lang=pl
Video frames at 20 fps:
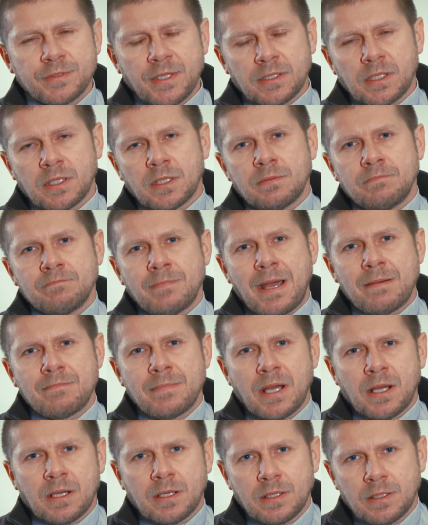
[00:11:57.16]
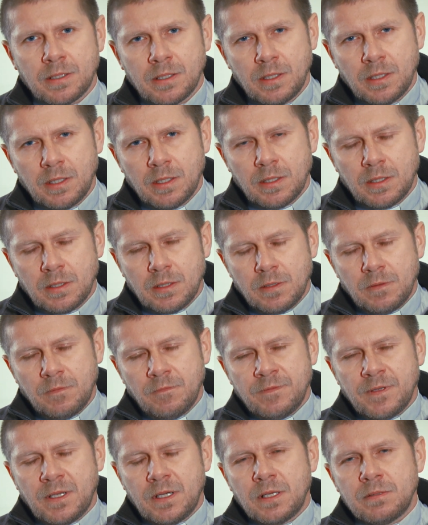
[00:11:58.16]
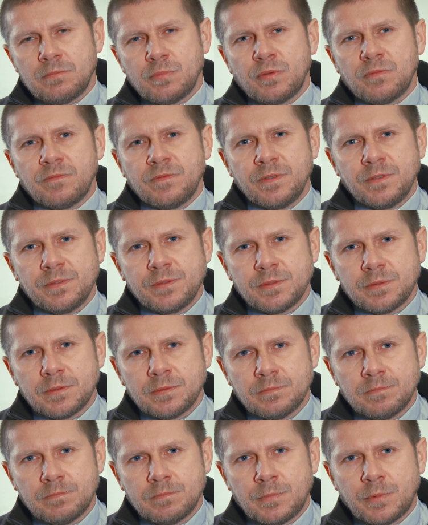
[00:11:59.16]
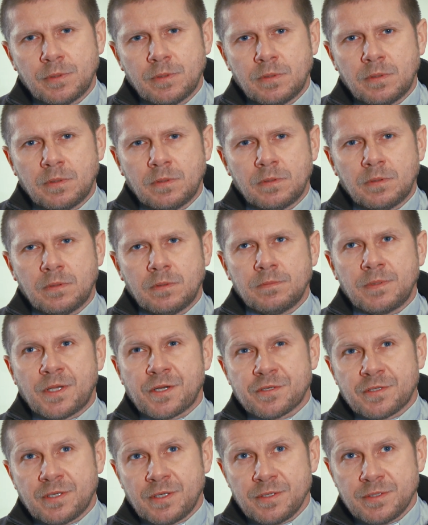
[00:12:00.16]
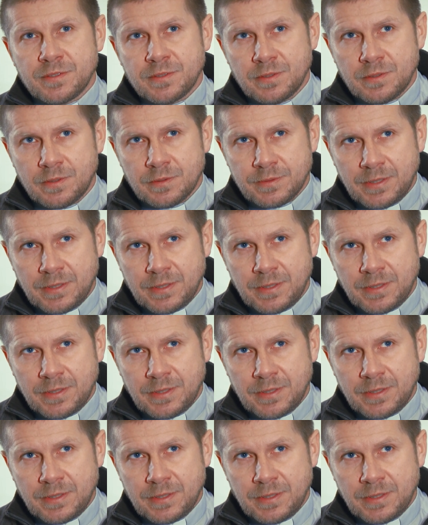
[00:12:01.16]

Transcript: o takich mamach wiele mówić. Na szczęście o